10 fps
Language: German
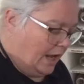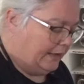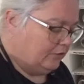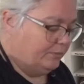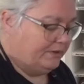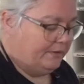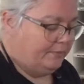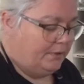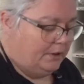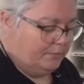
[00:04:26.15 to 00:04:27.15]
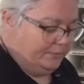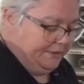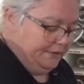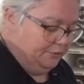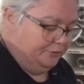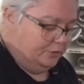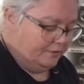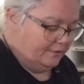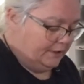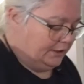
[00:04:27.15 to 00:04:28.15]
Also mit, dem, mit den
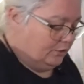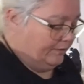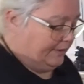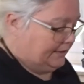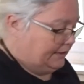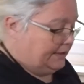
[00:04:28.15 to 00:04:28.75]
Gewürzen kann ich nur sagen,